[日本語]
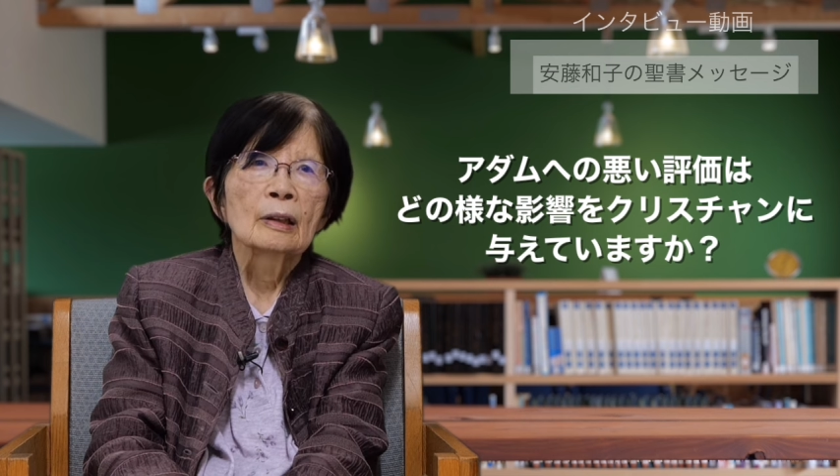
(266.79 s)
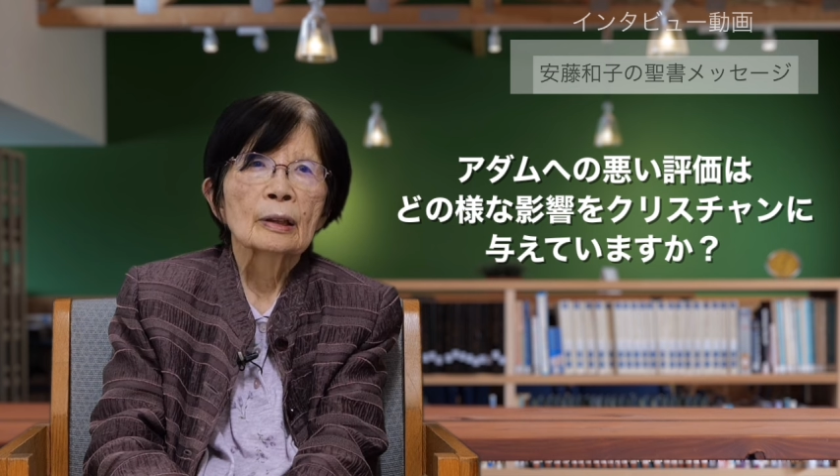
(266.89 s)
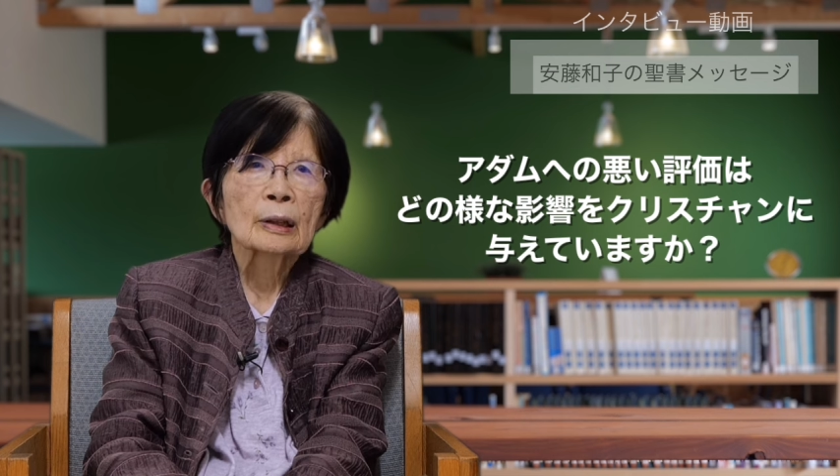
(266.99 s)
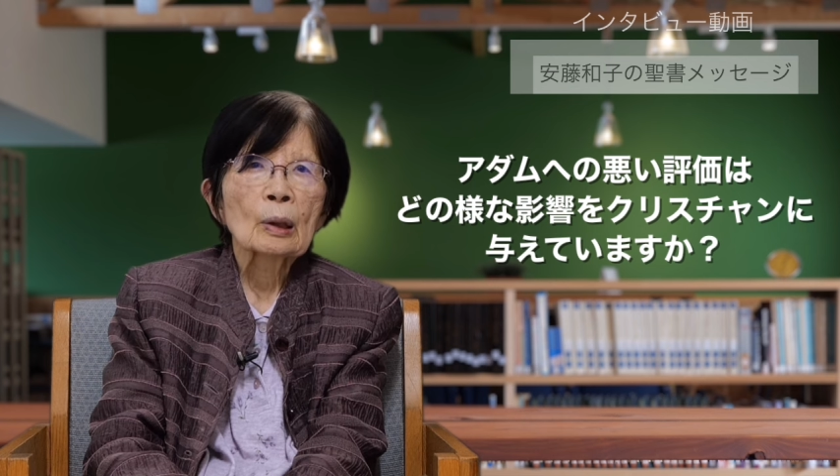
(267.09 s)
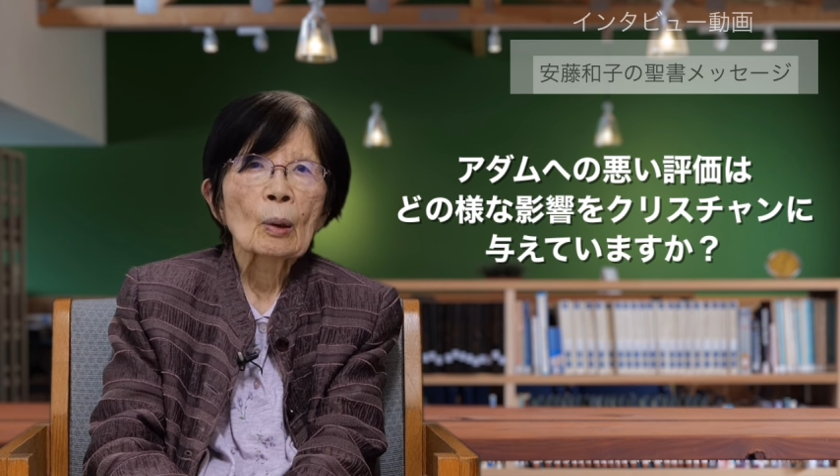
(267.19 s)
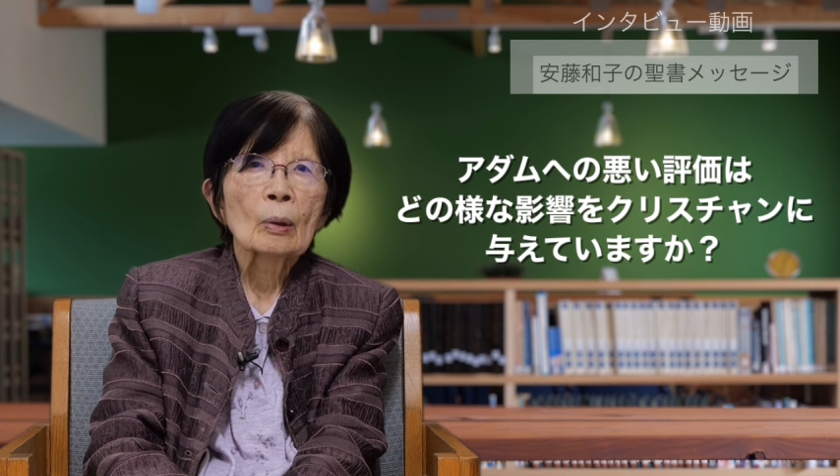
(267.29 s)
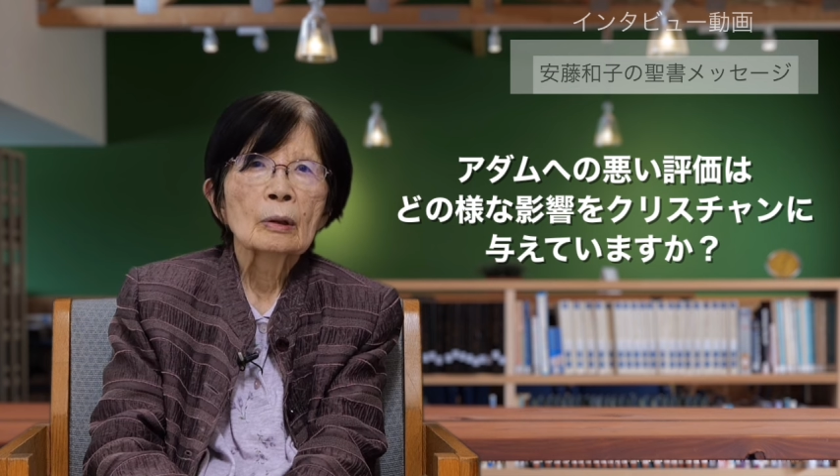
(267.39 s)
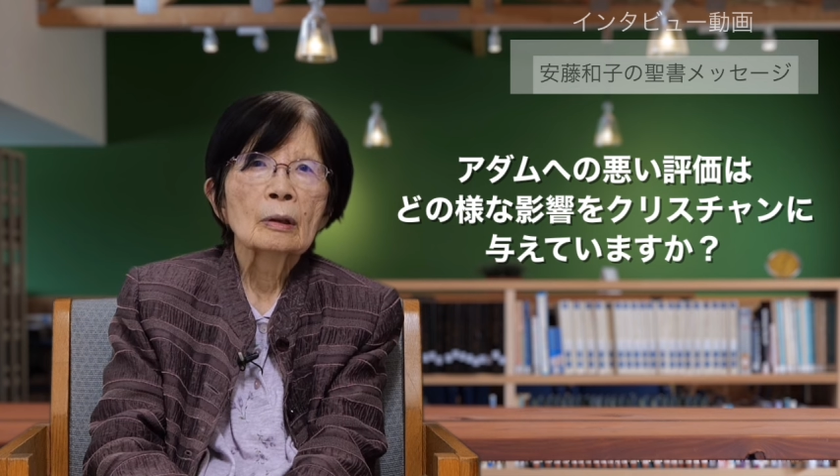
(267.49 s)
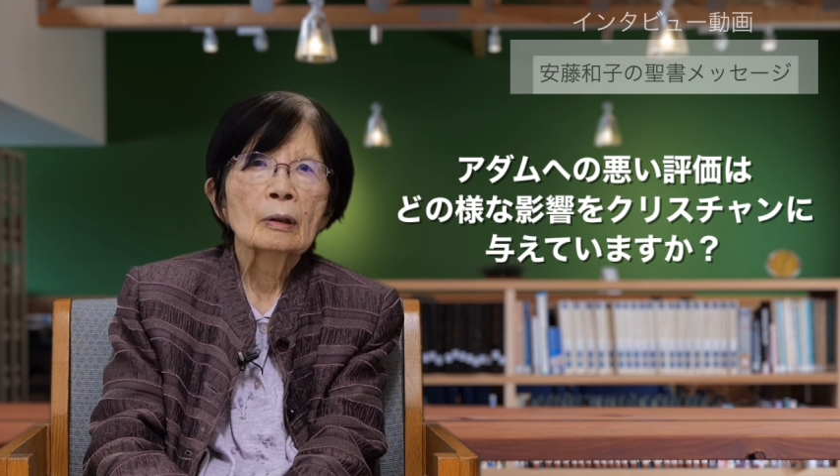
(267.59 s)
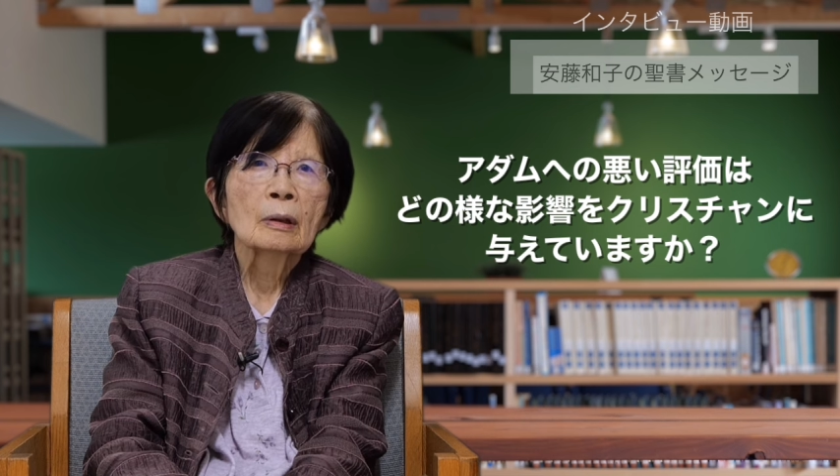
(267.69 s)
そう
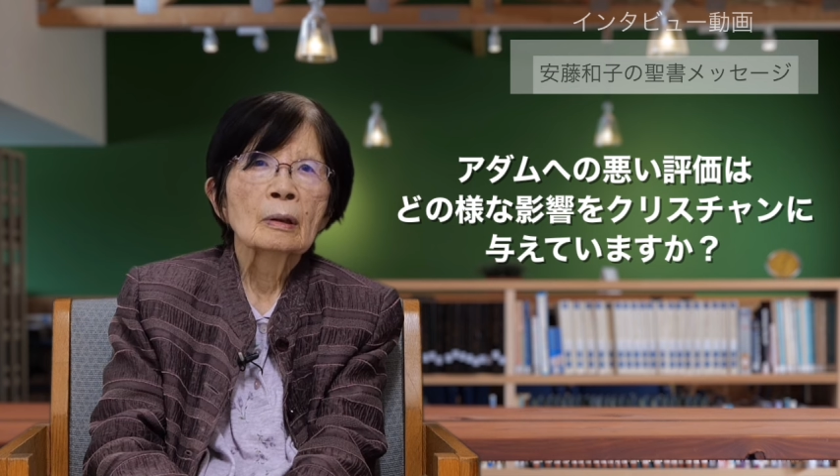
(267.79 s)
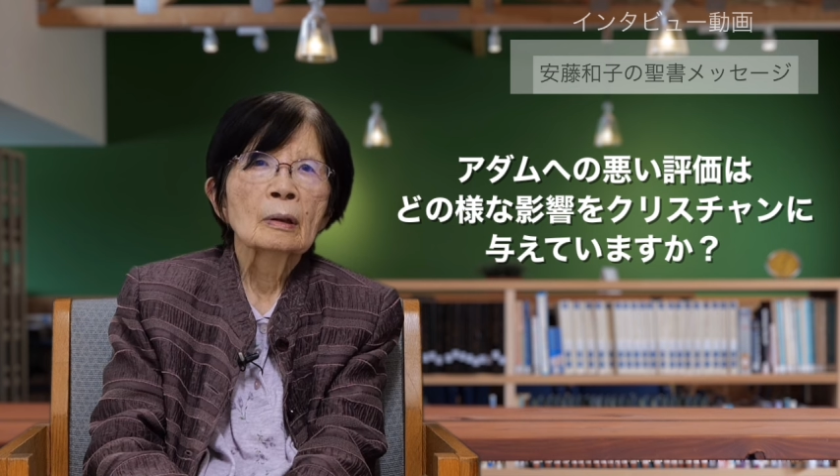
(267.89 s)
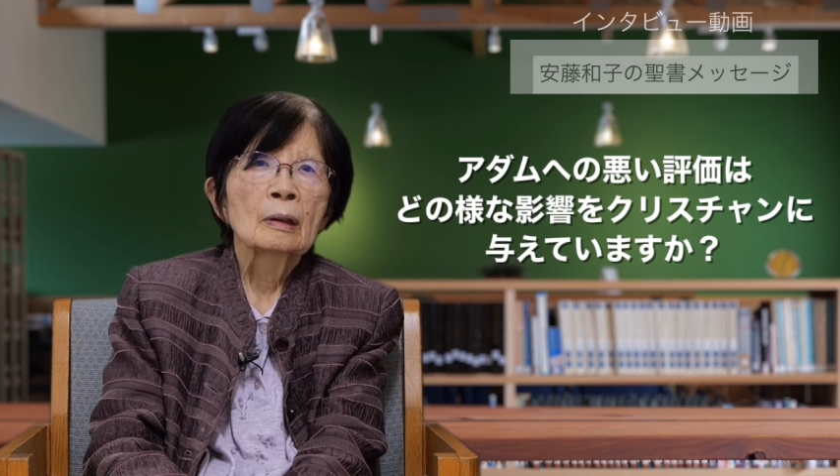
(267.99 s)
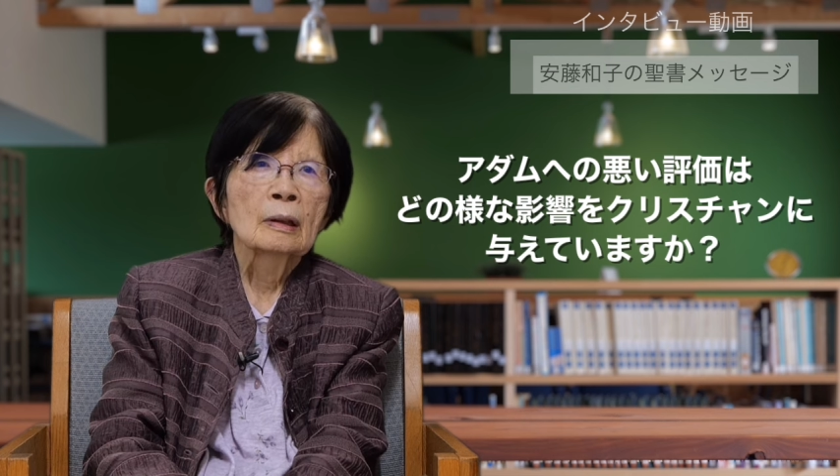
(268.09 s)
いう